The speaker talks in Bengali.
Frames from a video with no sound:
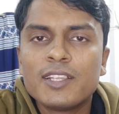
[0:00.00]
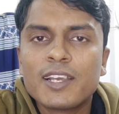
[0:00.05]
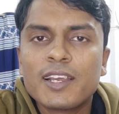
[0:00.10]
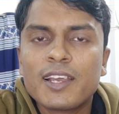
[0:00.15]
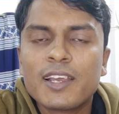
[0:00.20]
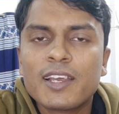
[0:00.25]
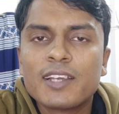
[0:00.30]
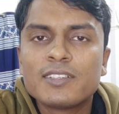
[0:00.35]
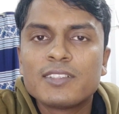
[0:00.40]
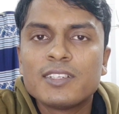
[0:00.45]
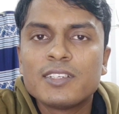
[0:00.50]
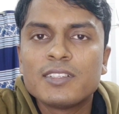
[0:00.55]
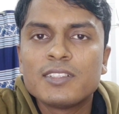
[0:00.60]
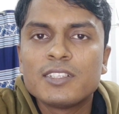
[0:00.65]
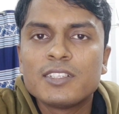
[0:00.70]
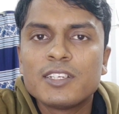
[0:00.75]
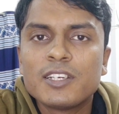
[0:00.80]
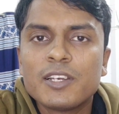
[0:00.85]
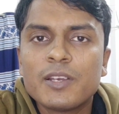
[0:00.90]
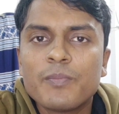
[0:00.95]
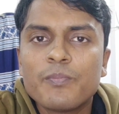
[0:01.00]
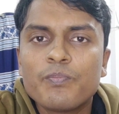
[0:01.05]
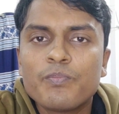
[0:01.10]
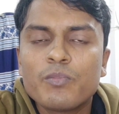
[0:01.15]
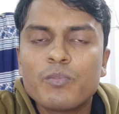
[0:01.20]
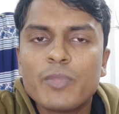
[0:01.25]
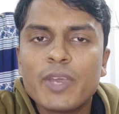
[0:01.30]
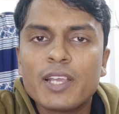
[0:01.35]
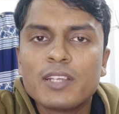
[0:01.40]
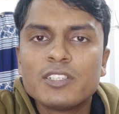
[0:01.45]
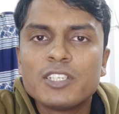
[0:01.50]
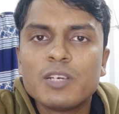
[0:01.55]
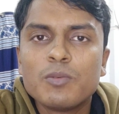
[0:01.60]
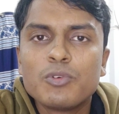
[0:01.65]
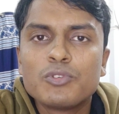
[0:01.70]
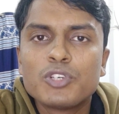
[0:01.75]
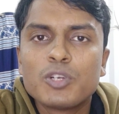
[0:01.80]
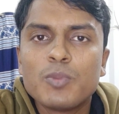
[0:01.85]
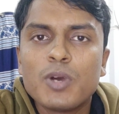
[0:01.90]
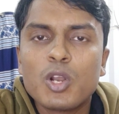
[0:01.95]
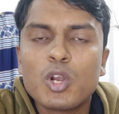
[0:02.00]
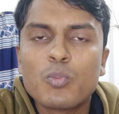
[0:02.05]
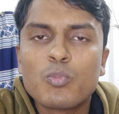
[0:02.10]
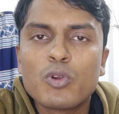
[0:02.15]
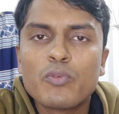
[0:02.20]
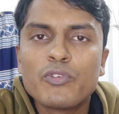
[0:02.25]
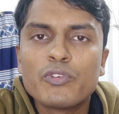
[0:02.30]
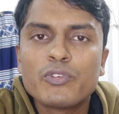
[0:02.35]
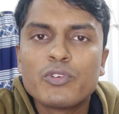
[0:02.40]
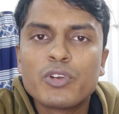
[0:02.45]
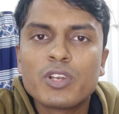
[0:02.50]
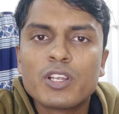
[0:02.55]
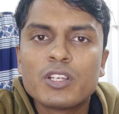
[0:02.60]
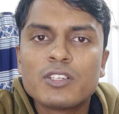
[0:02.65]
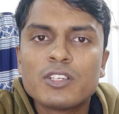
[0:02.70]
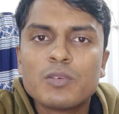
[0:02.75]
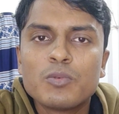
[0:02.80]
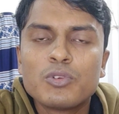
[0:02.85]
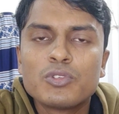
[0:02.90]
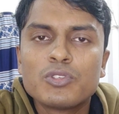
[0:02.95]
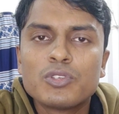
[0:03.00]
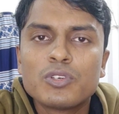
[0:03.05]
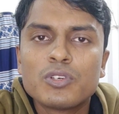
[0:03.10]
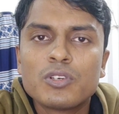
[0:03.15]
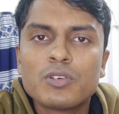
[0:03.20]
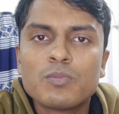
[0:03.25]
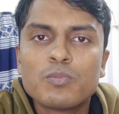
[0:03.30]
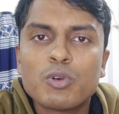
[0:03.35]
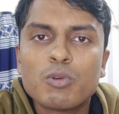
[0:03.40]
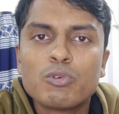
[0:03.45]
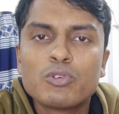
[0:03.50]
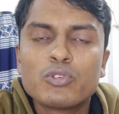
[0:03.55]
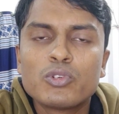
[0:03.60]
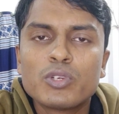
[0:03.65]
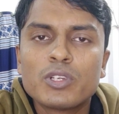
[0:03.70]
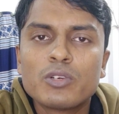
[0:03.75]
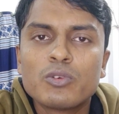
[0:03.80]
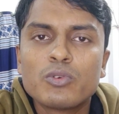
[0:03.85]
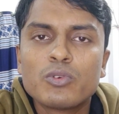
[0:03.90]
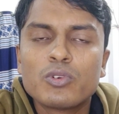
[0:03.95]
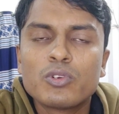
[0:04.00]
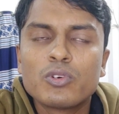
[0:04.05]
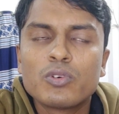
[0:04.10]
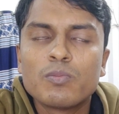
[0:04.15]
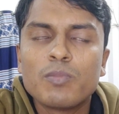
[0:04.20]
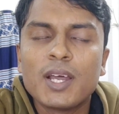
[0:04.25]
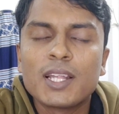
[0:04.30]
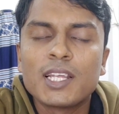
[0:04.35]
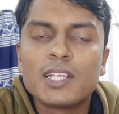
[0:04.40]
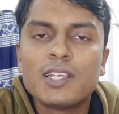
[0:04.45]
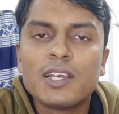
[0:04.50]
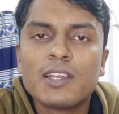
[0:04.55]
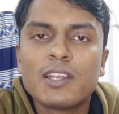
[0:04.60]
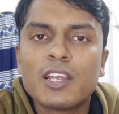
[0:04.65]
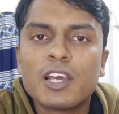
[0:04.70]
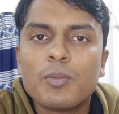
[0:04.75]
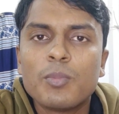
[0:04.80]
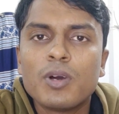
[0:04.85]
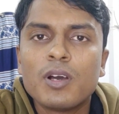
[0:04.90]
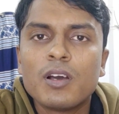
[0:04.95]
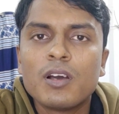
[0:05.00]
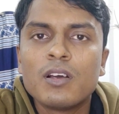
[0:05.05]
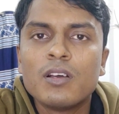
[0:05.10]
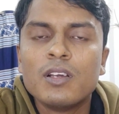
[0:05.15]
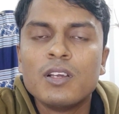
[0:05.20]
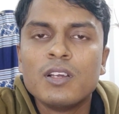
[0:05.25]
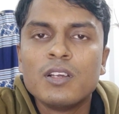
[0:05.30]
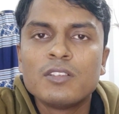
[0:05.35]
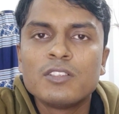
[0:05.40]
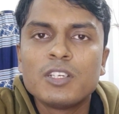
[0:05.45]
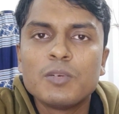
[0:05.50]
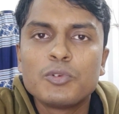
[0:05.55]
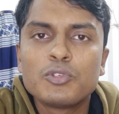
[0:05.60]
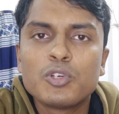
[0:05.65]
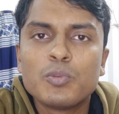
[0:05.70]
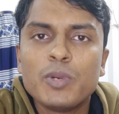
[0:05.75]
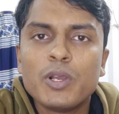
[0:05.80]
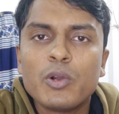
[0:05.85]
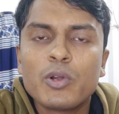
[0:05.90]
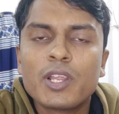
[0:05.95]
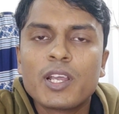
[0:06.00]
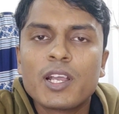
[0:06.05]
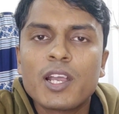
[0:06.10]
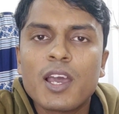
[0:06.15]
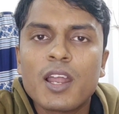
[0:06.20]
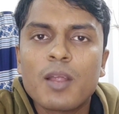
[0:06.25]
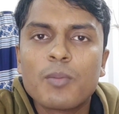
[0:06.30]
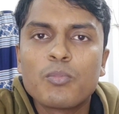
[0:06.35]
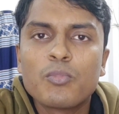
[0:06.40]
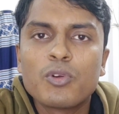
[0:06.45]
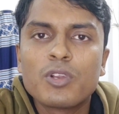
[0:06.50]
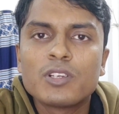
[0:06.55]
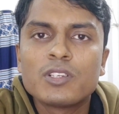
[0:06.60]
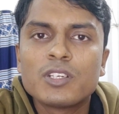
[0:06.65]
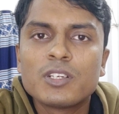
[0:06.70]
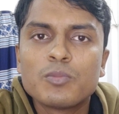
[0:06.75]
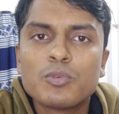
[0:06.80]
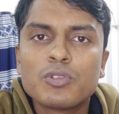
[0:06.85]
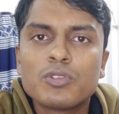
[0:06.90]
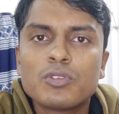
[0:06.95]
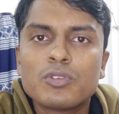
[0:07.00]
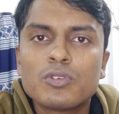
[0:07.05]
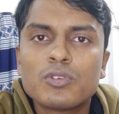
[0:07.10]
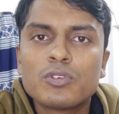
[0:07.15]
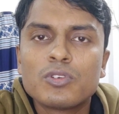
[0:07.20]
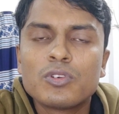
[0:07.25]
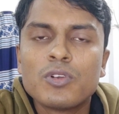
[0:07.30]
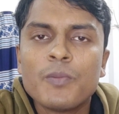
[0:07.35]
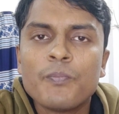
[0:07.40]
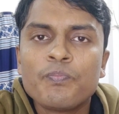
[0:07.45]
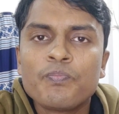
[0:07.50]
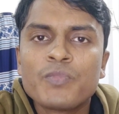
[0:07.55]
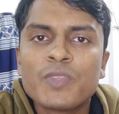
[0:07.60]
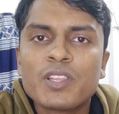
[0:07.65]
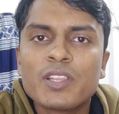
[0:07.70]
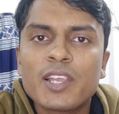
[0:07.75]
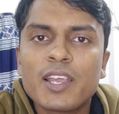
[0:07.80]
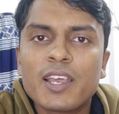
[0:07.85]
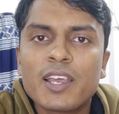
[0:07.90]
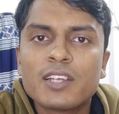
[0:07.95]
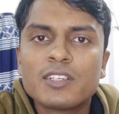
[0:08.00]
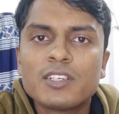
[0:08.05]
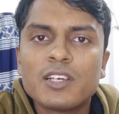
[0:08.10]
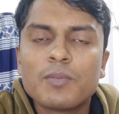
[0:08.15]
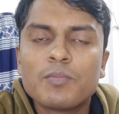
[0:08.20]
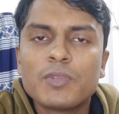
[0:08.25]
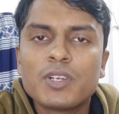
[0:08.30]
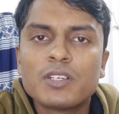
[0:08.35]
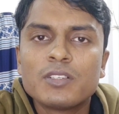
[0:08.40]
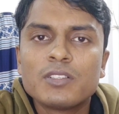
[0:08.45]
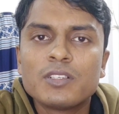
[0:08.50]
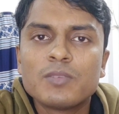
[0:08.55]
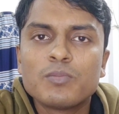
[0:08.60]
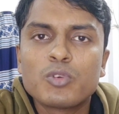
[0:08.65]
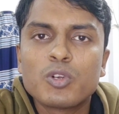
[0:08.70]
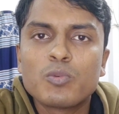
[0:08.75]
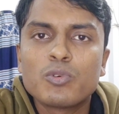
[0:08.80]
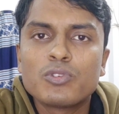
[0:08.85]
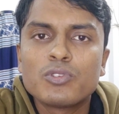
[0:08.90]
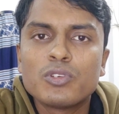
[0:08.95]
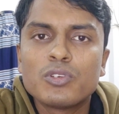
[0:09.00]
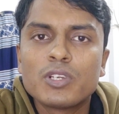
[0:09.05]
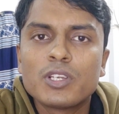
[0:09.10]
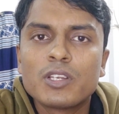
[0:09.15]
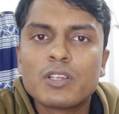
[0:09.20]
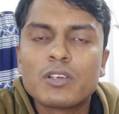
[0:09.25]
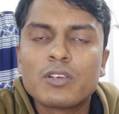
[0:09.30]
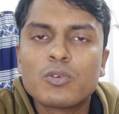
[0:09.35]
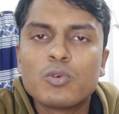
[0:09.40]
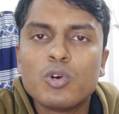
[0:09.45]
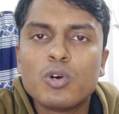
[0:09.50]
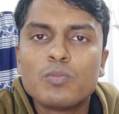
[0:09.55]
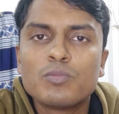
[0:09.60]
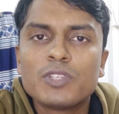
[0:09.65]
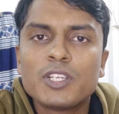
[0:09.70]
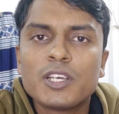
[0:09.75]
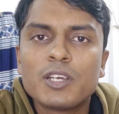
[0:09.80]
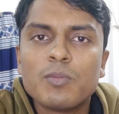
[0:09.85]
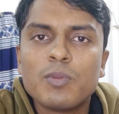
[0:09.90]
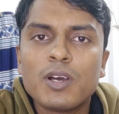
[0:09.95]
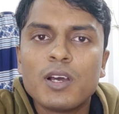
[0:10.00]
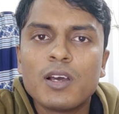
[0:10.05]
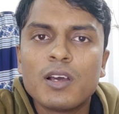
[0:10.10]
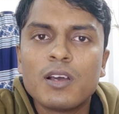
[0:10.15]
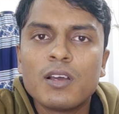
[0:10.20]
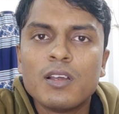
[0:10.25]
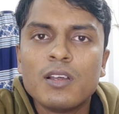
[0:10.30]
দেখা গেছে যে ব্যাংক যে বছর ভালো প্রফিট করে সে বছর প্রমোশনে কোনো বাধা দেয় না বা যে বছর ব্যাংক অনেক খারাপ করে সে বছর দেখা গেছে আপনার যে প্রমোশন কম দেয় বা